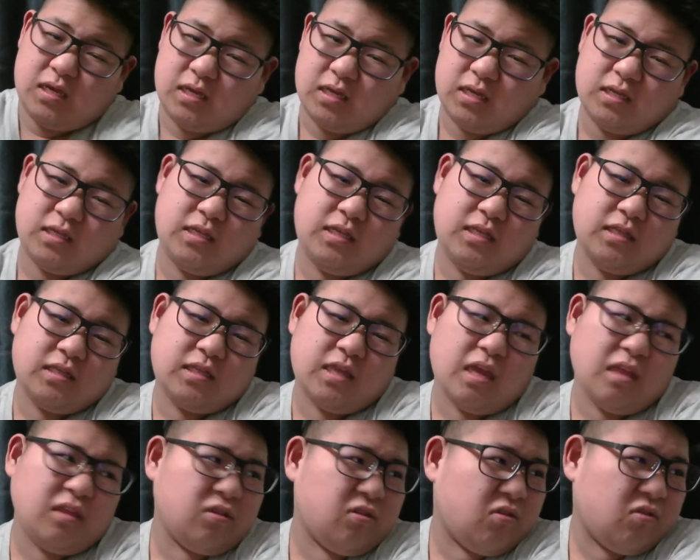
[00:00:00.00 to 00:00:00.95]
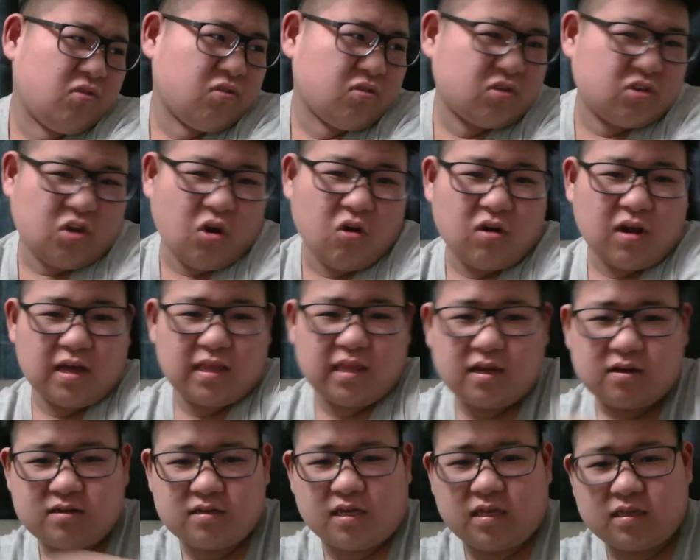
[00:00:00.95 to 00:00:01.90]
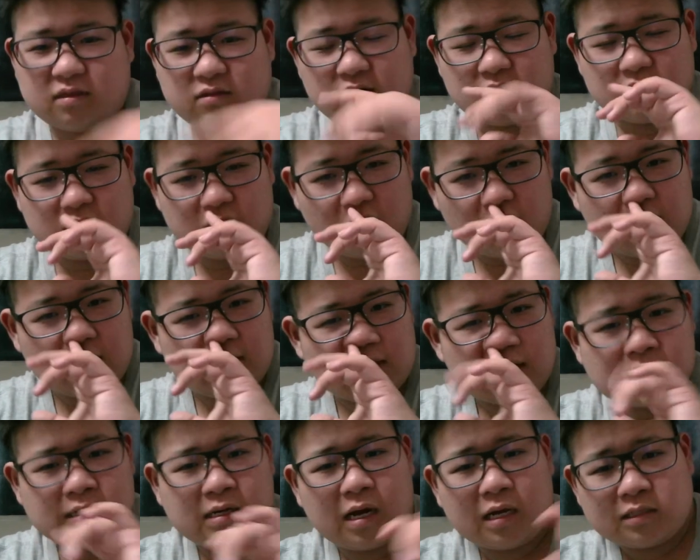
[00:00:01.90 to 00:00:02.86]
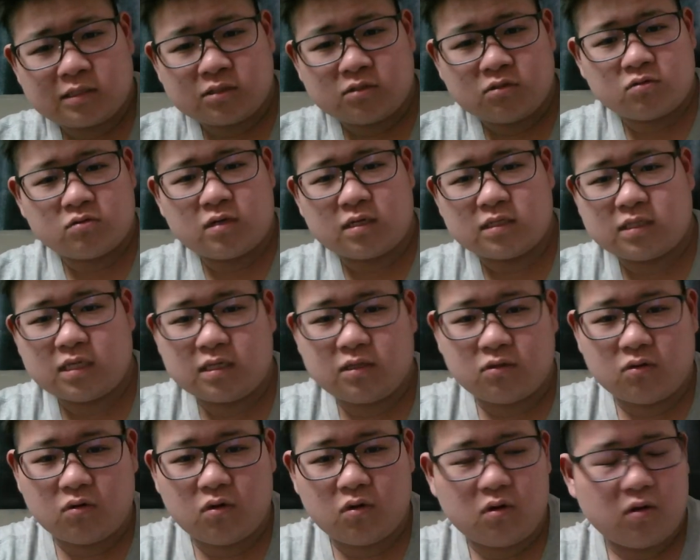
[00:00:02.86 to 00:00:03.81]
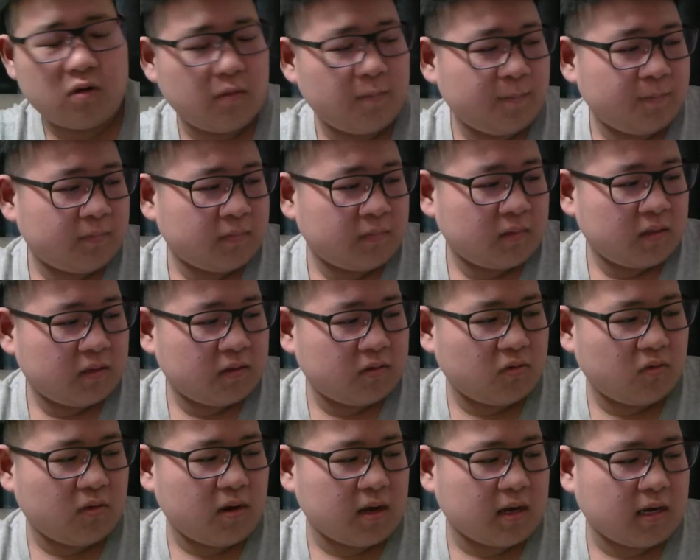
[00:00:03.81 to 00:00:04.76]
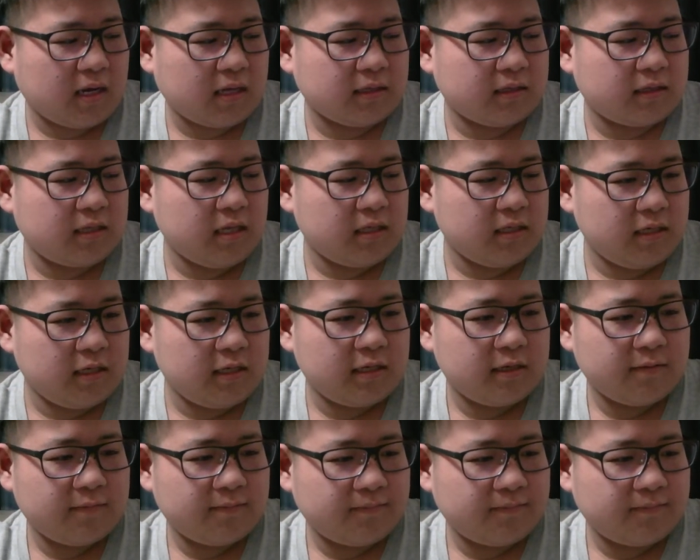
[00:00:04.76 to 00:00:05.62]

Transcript: 任天堂の許可なくやったら、許可なく明日の浦さんの動画勝手に